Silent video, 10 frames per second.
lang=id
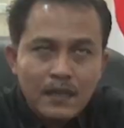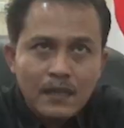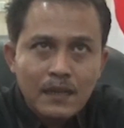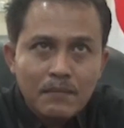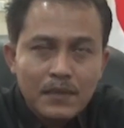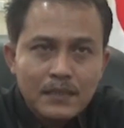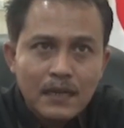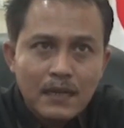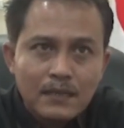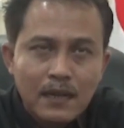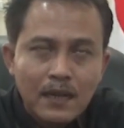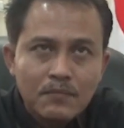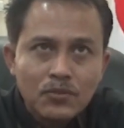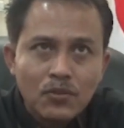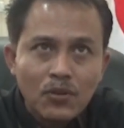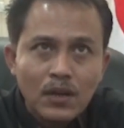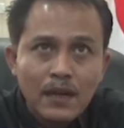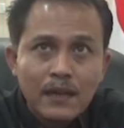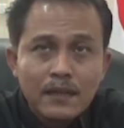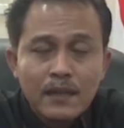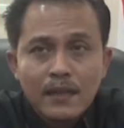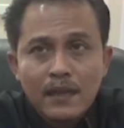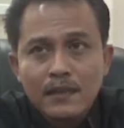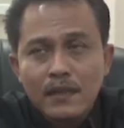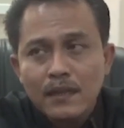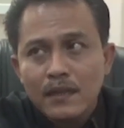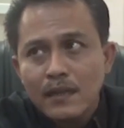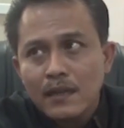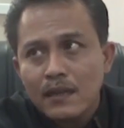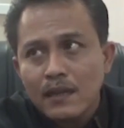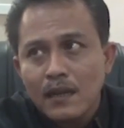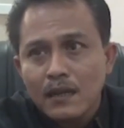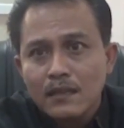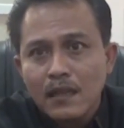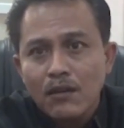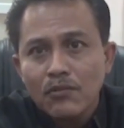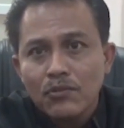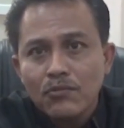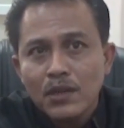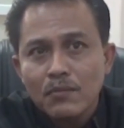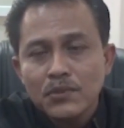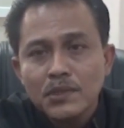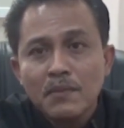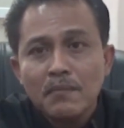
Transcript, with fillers: Ini kan masalah seragam sekolah, kegiatan ini kan dari tahun 2019.